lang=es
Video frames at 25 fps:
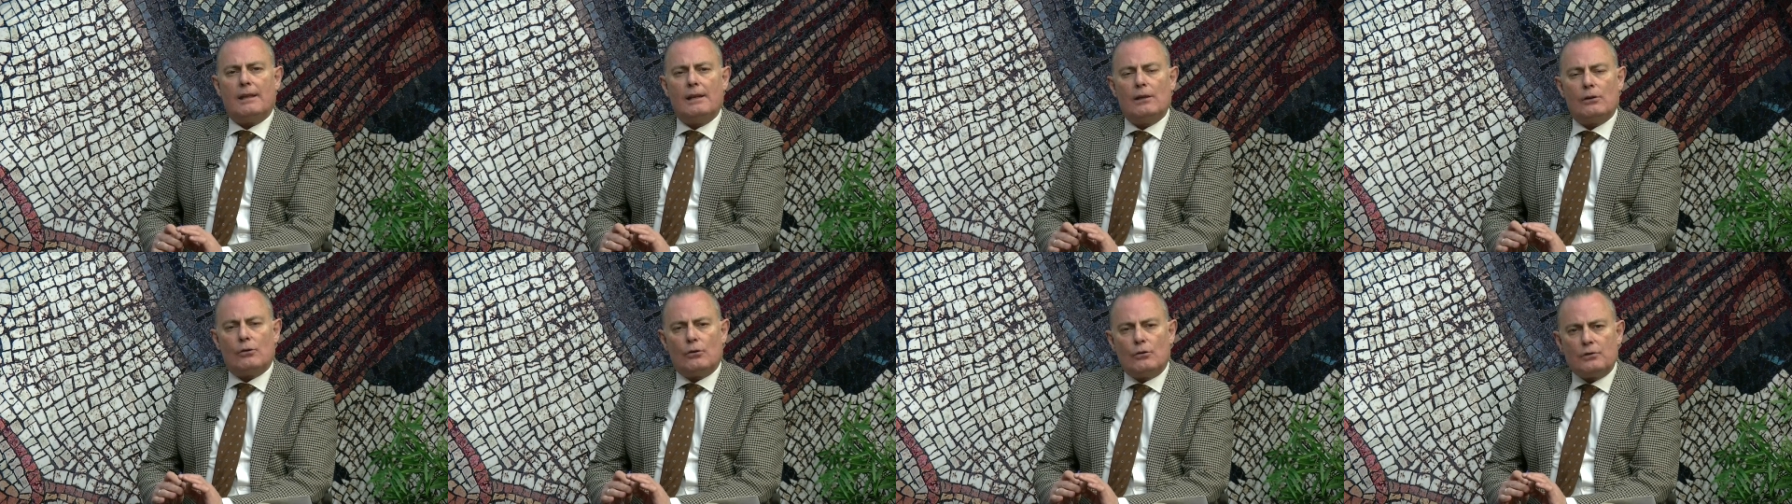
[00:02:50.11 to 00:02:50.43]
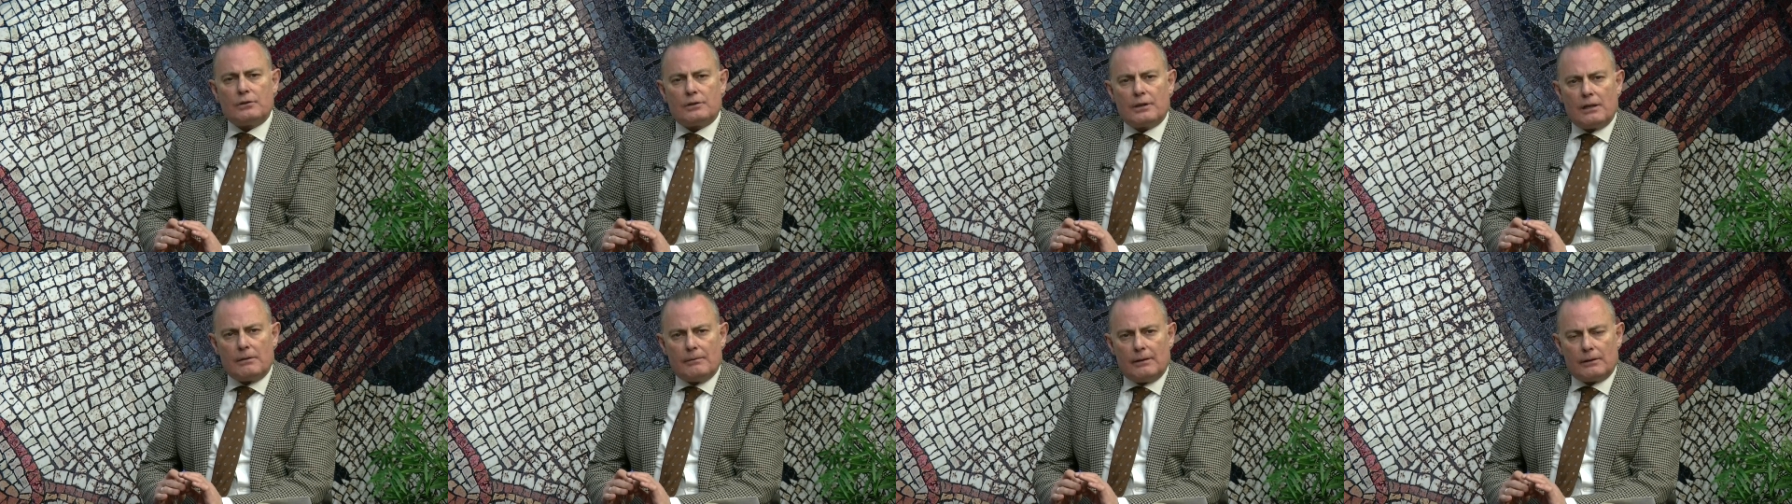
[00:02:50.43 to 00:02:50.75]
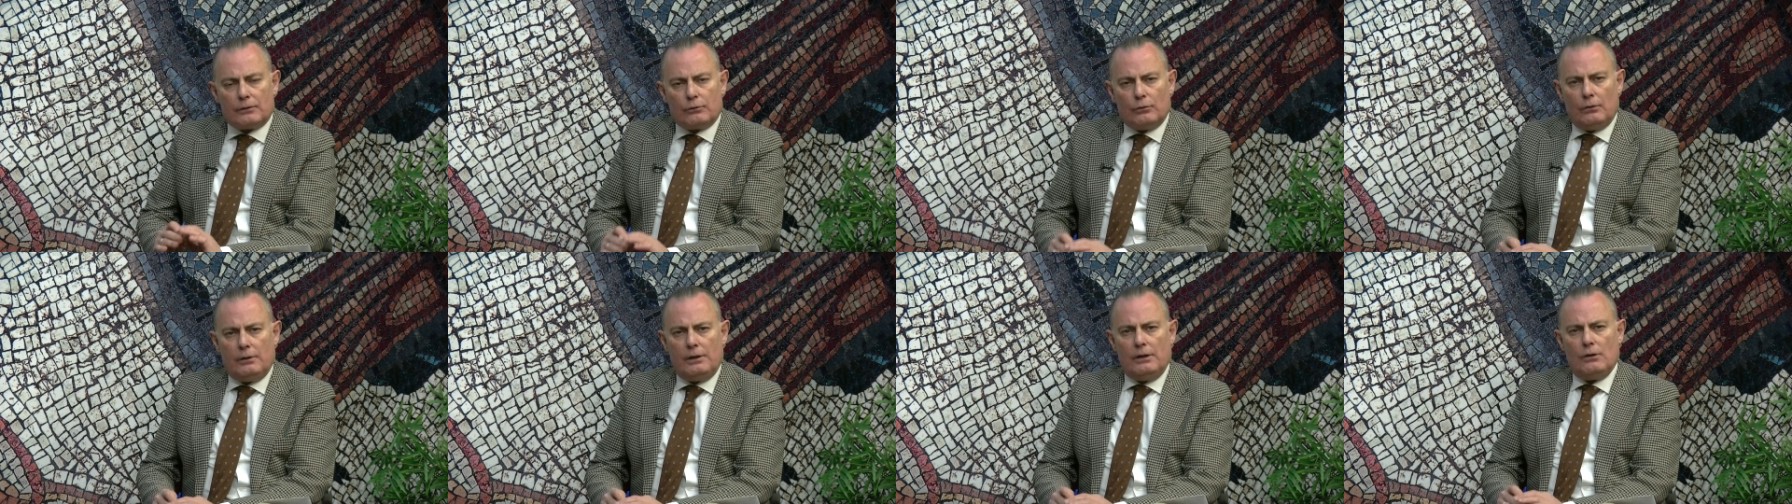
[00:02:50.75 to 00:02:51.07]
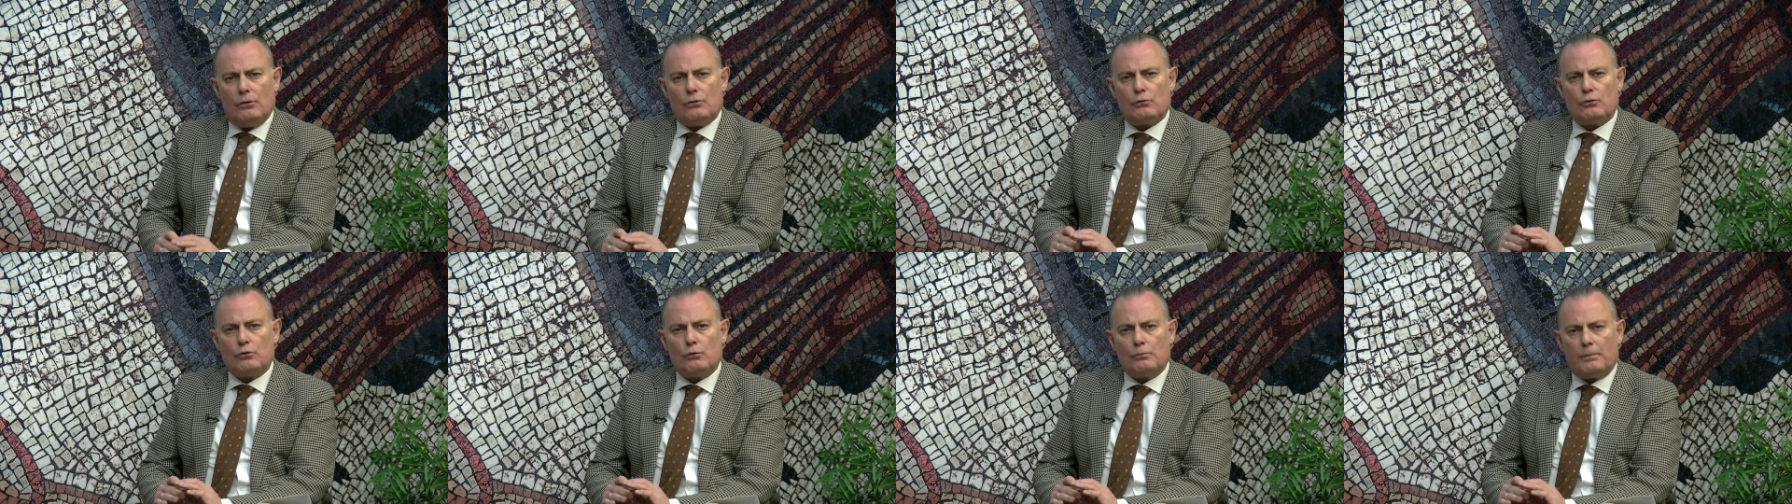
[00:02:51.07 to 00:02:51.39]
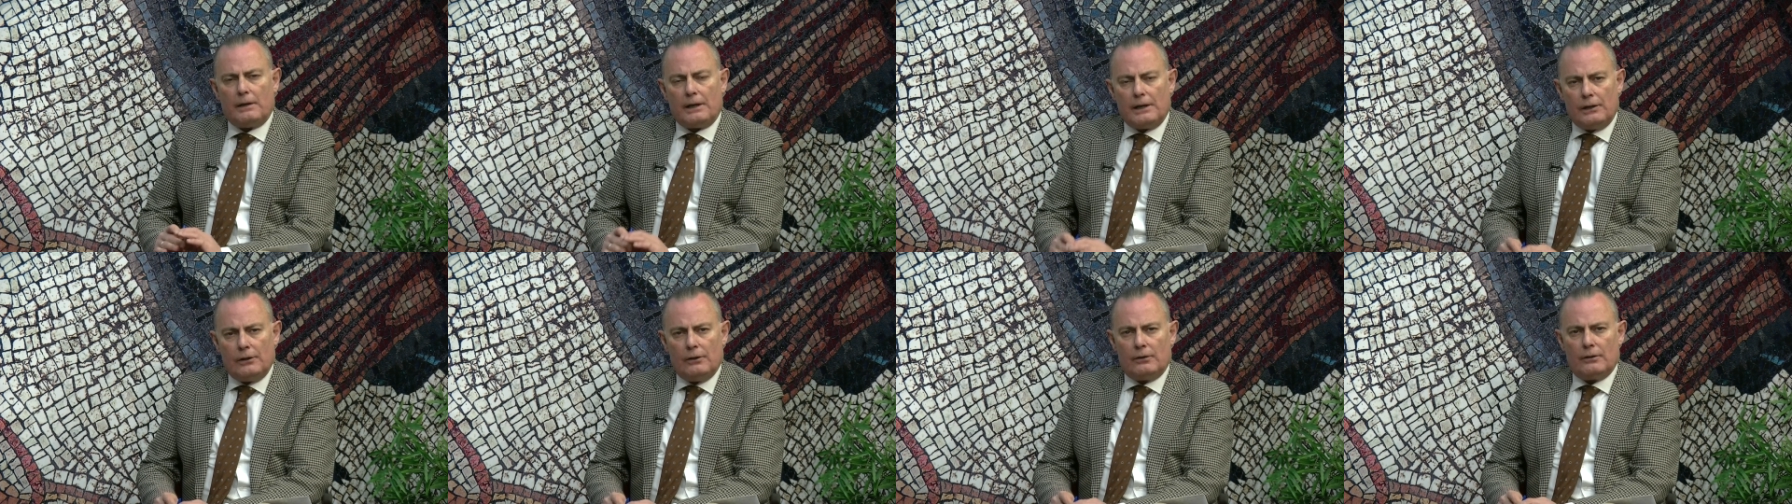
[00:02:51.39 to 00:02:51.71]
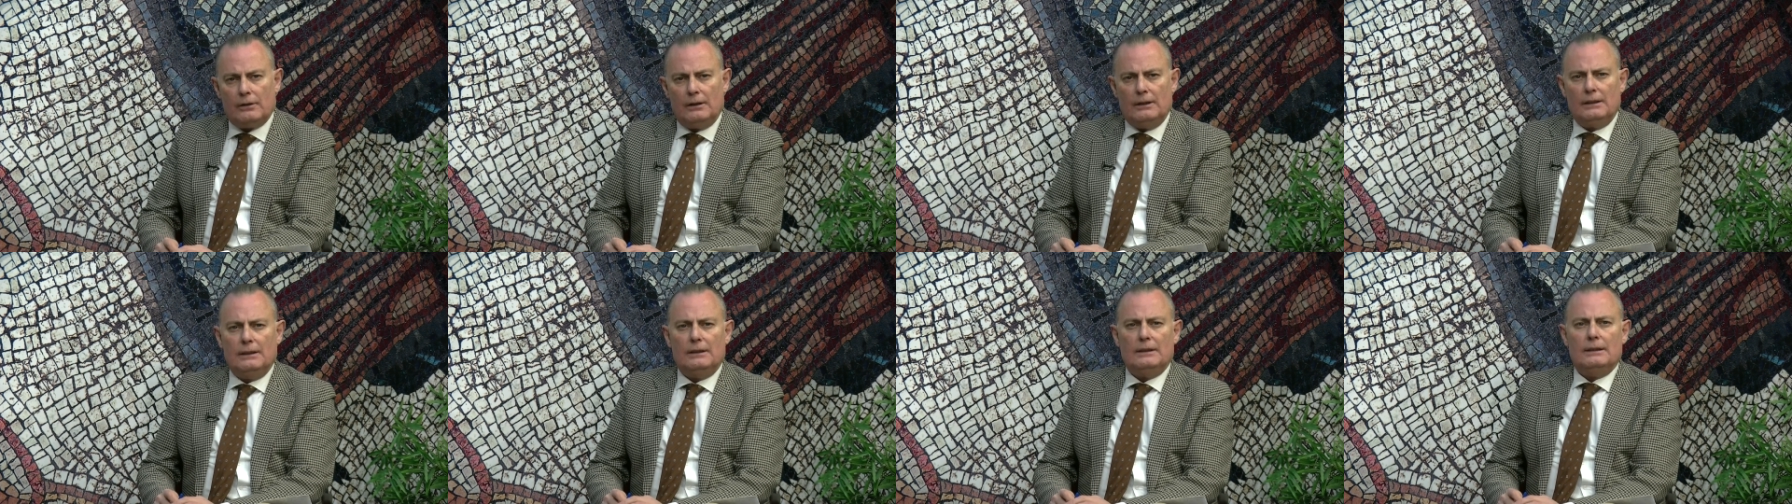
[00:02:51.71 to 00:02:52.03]
del Conservatorio
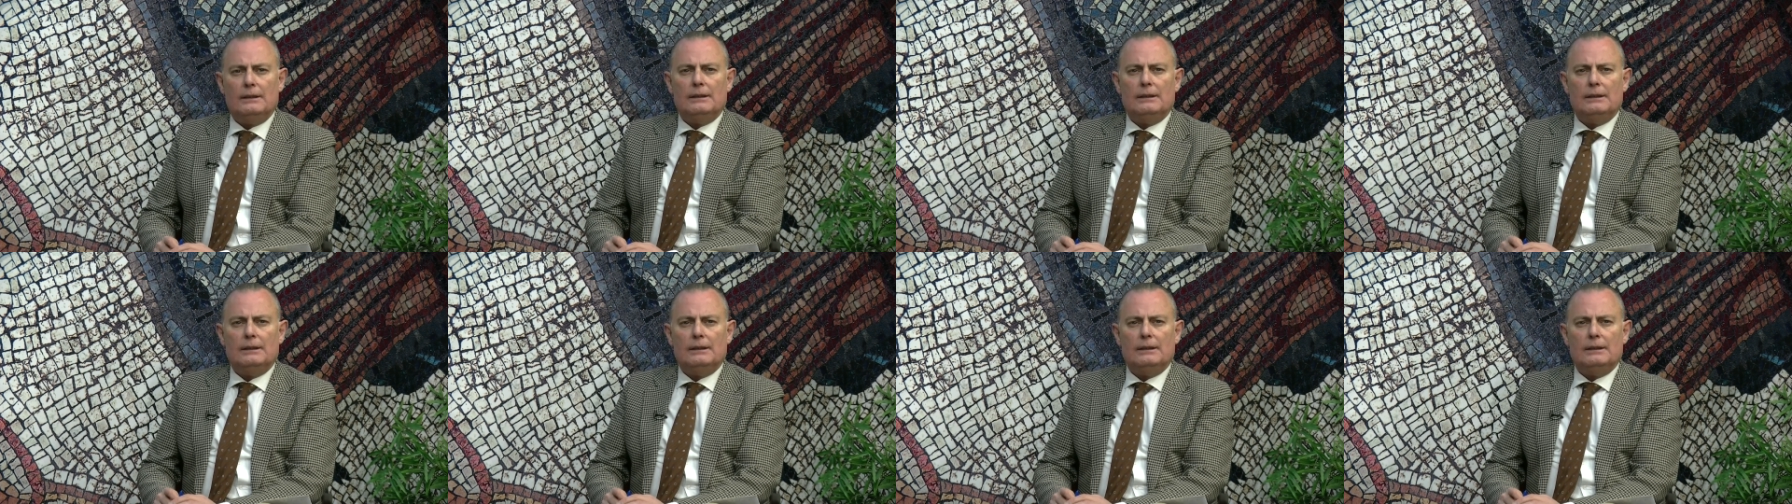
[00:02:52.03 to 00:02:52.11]
Superior